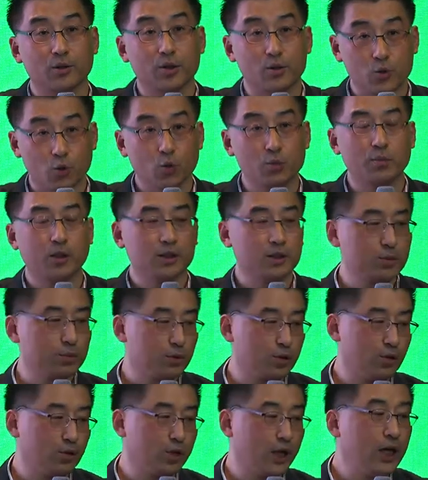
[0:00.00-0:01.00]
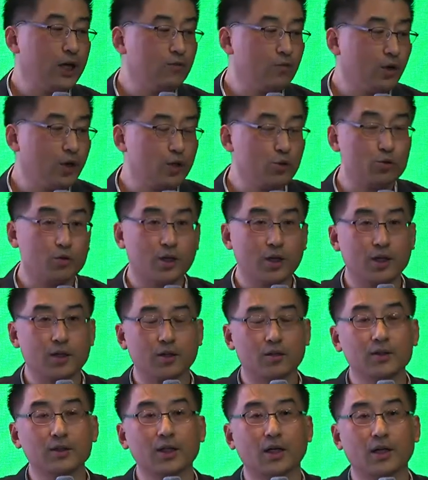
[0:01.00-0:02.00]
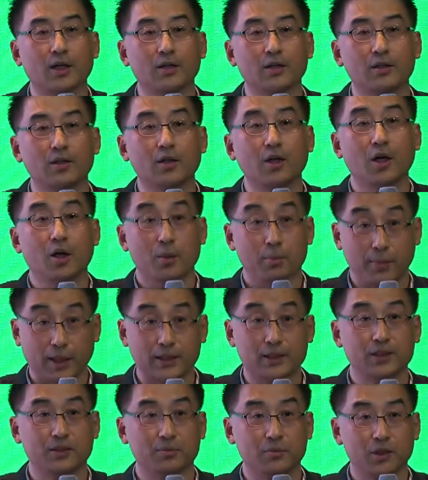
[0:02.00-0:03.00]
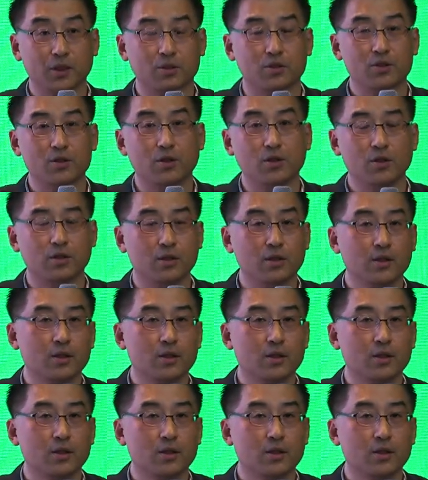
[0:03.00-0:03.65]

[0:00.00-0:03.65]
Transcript: 좋은 말씀이고 네이버에도 우리가 그런 사례를 봤습니다. 그렇죠?